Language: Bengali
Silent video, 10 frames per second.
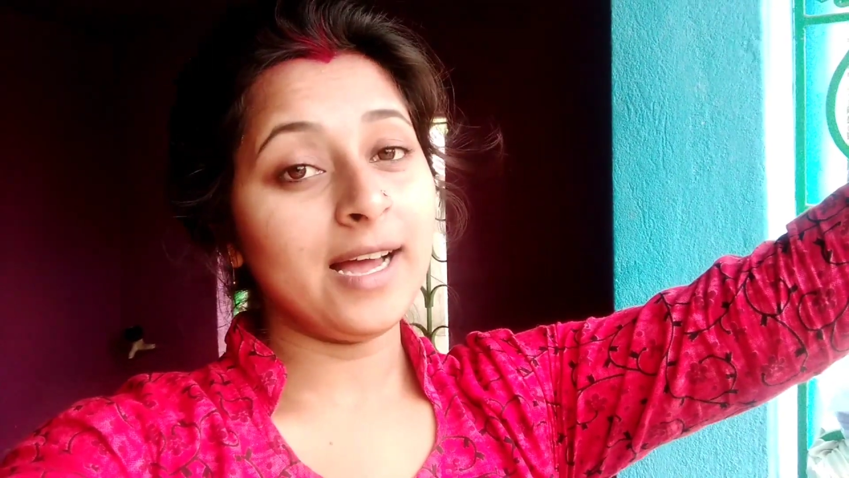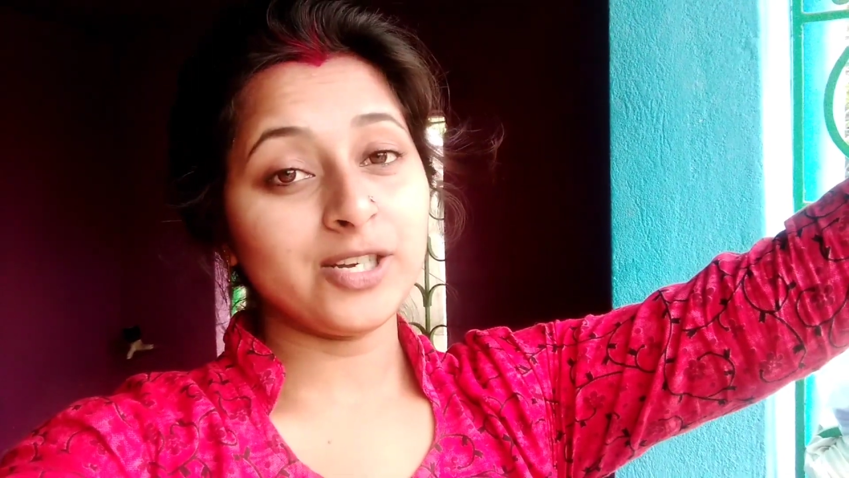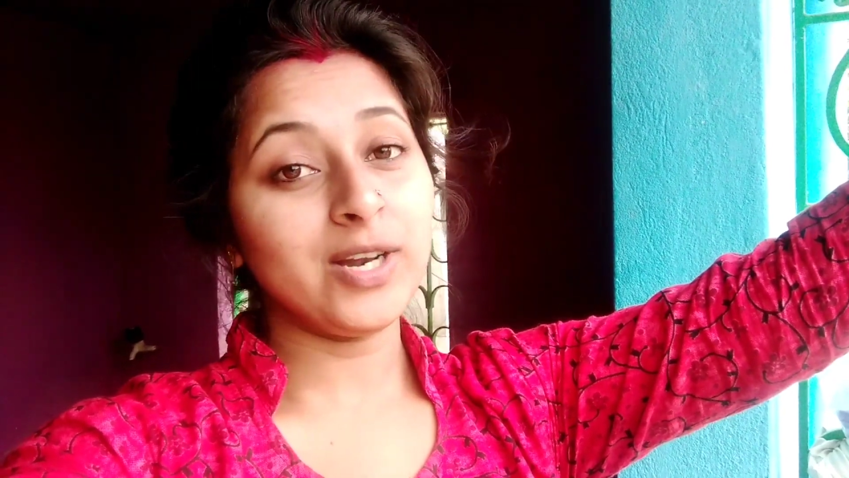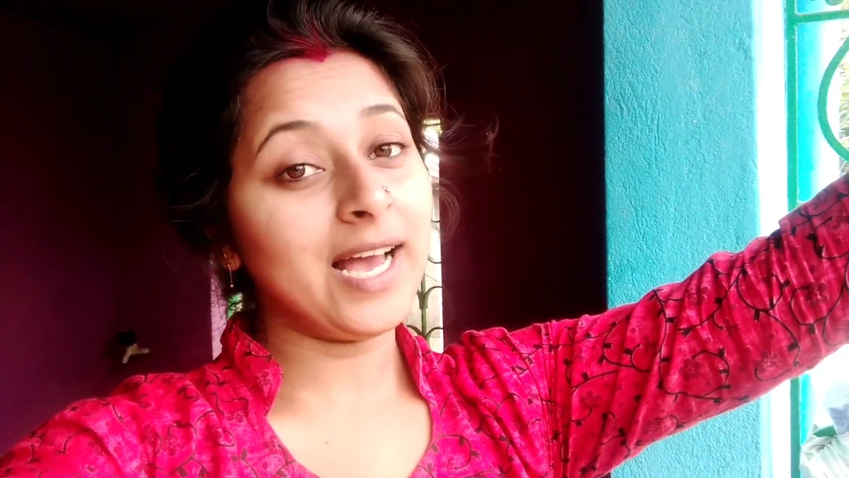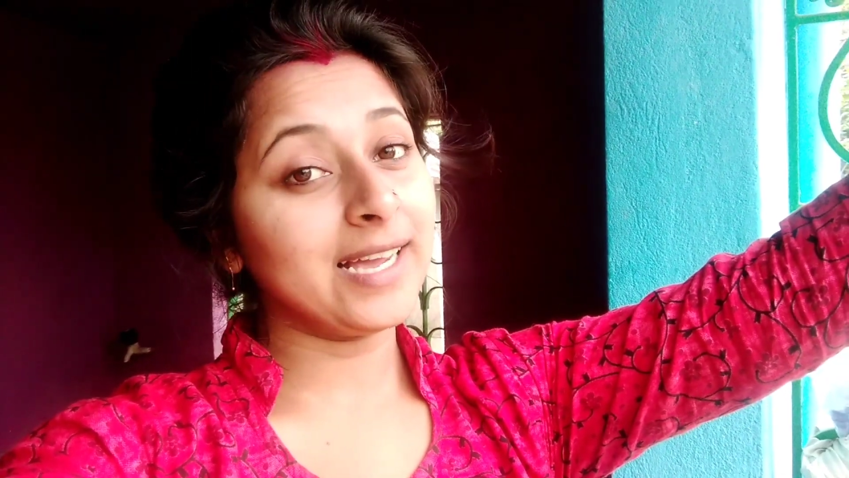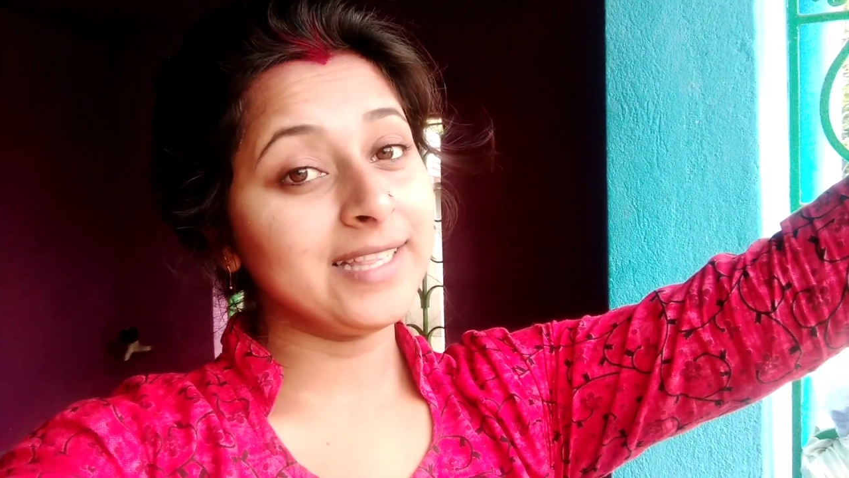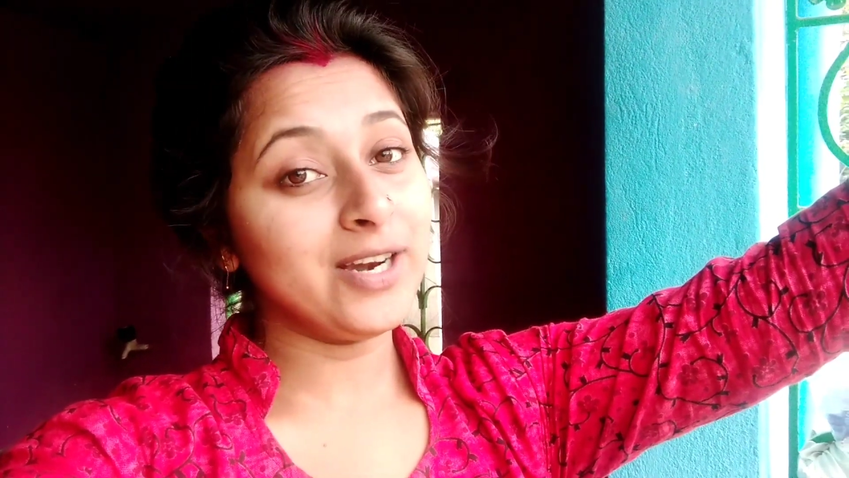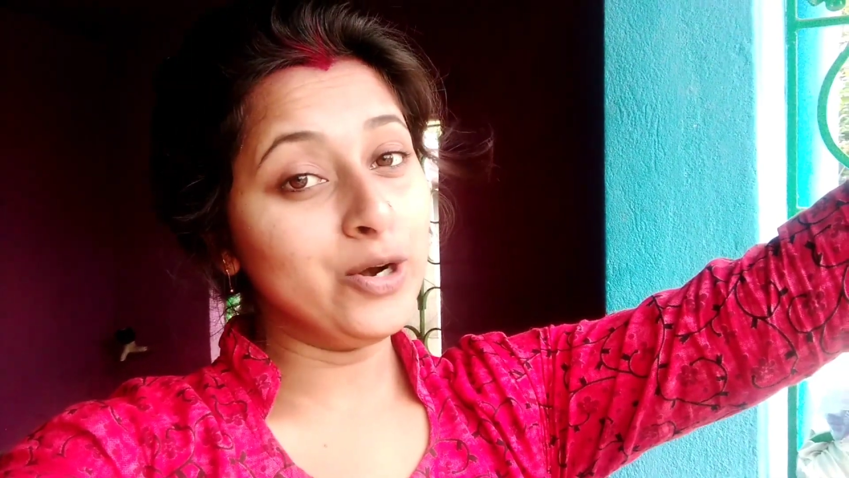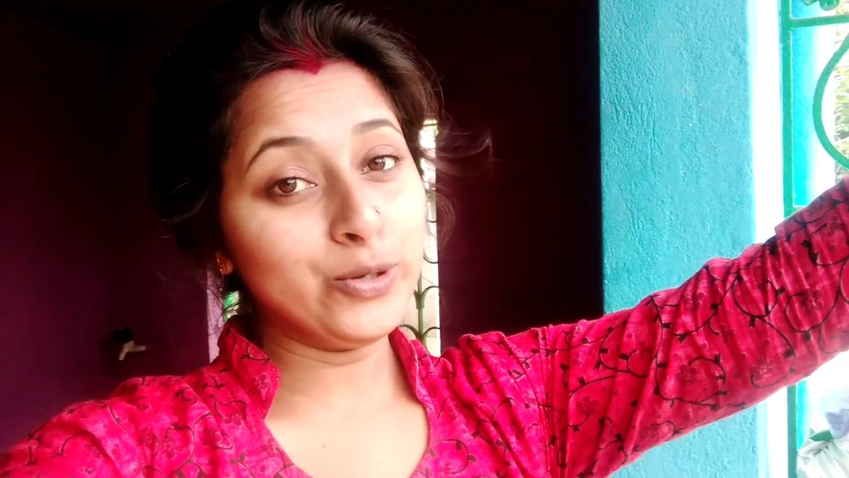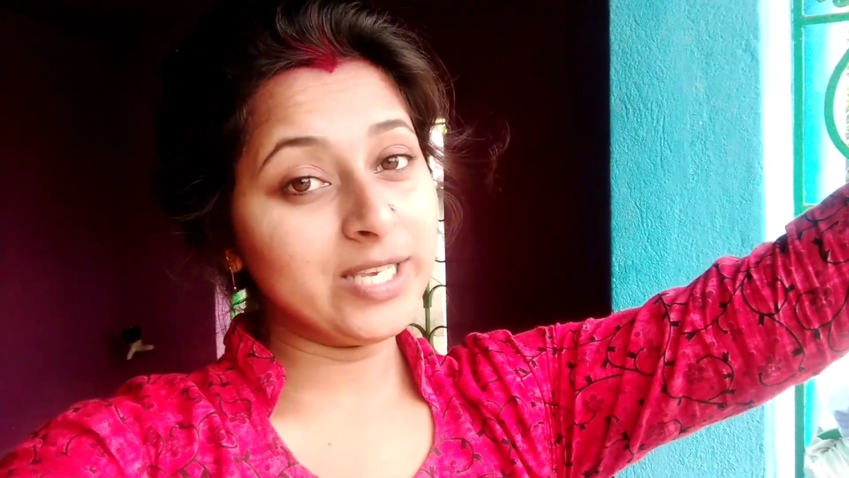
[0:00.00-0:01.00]
আসলে আগের
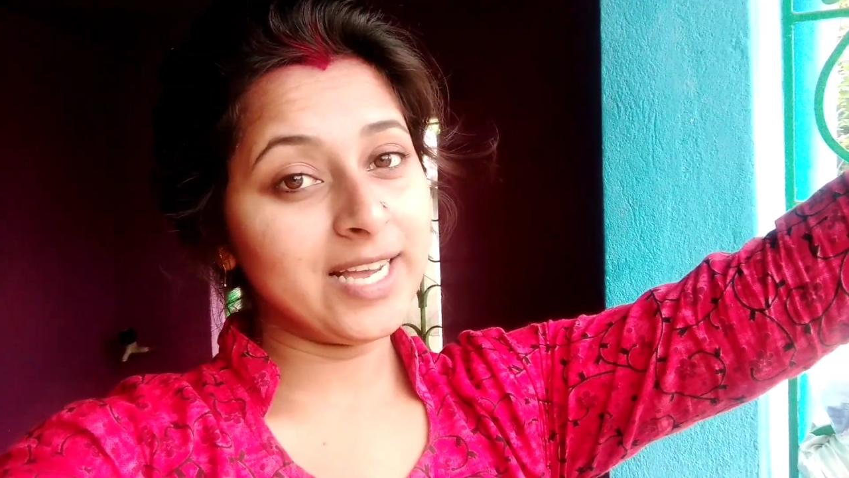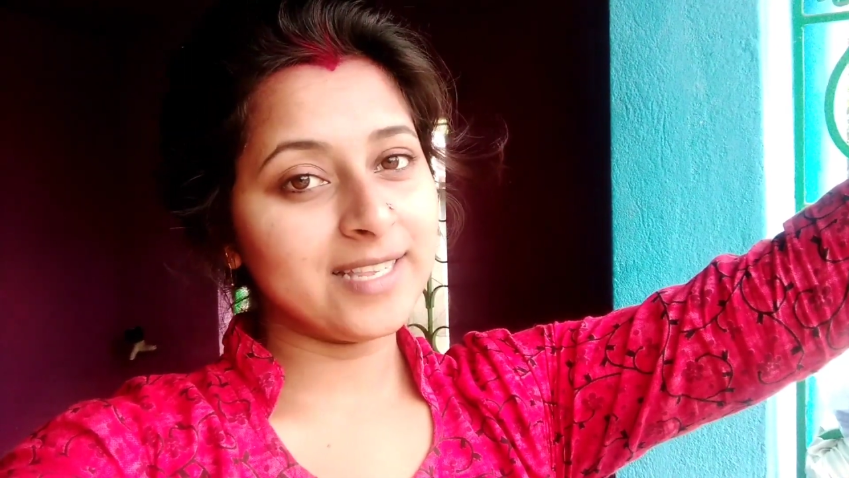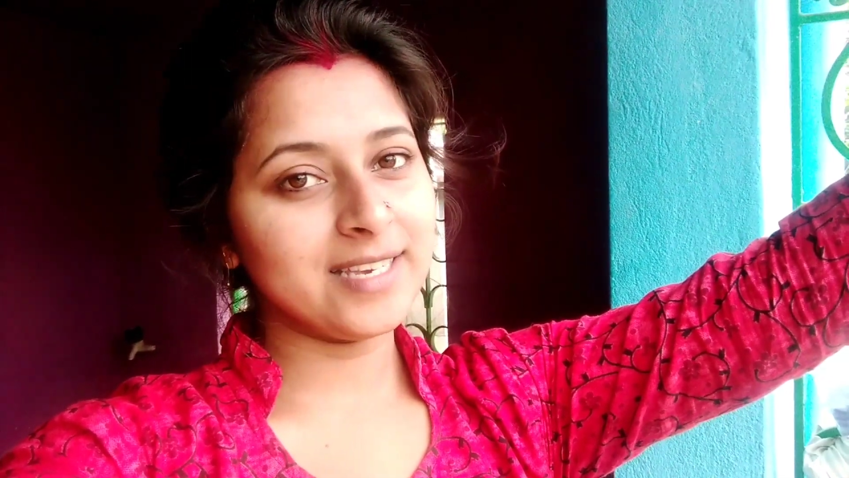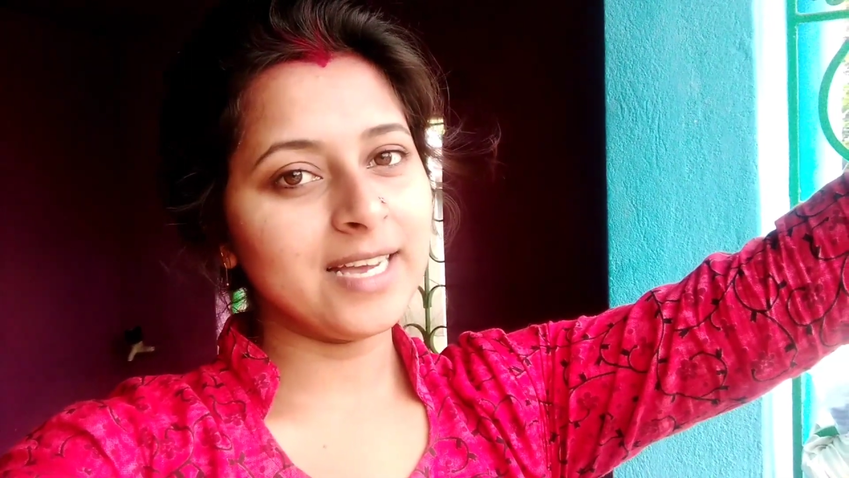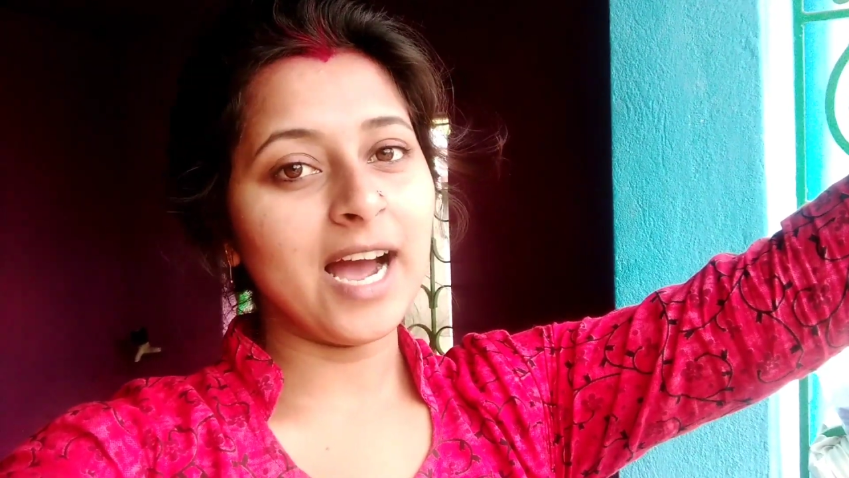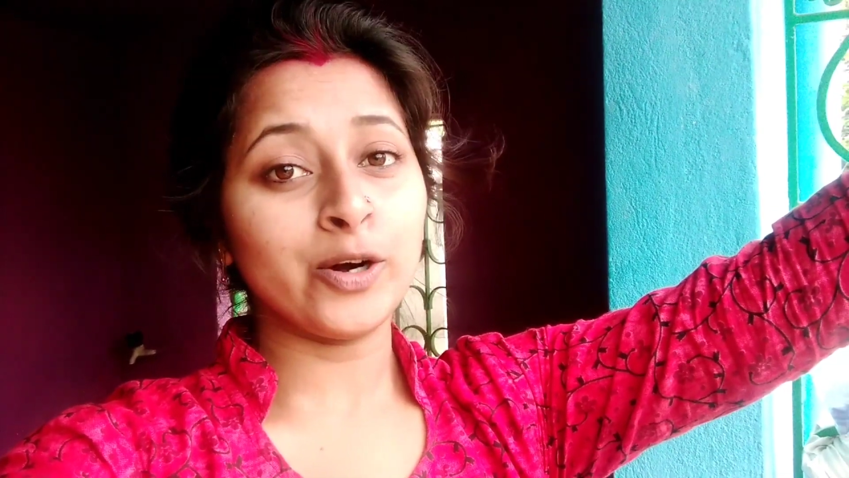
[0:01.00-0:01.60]
দিনের লুচি আছে